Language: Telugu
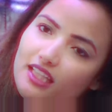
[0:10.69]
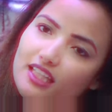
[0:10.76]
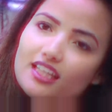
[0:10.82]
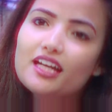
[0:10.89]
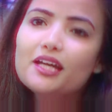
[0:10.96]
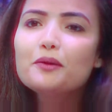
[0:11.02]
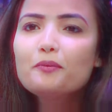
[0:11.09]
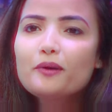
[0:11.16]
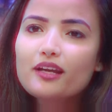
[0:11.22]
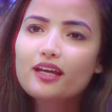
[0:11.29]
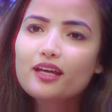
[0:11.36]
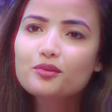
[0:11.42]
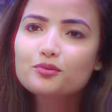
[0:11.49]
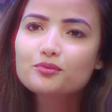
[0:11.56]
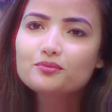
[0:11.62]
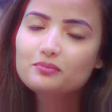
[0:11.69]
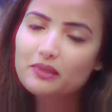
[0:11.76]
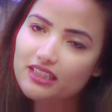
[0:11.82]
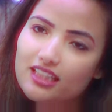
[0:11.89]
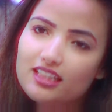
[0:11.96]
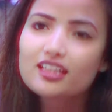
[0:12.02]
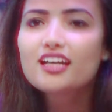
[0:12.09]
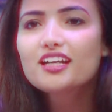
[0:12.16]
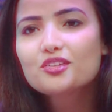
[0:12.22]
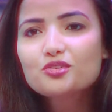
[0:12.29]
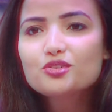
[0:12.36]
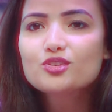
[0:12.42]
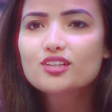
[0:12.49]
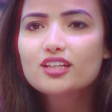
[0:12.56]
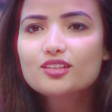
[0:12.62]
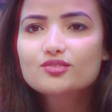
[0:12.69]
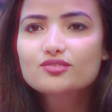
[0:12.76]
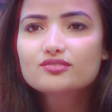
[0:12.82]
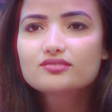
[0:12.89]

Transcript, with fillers: పద్ధతిగానే పెరిగాను పద్ధతిగానే ఉంటున్నాను